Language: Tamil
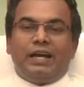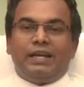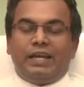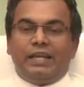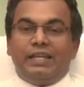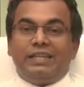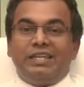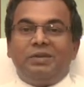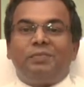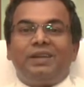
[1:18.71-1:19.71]
அங்கே
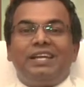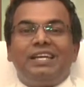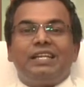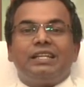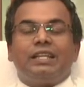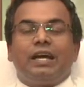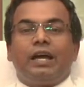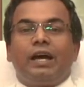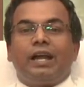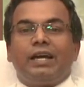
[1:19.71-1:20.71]
திருப்பலி
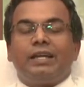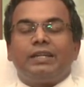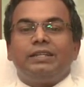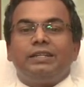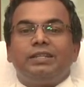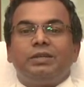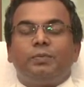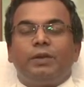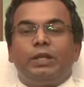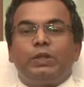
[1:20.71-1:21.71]
தயாராகிறது
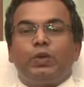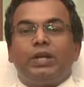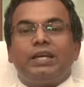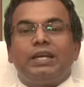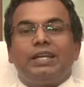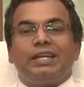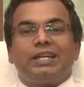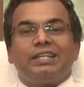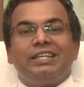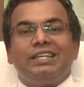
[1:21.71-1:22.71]
திருப்பலி தொடங்க
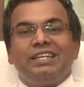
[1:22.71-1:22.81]
இருக்கிறது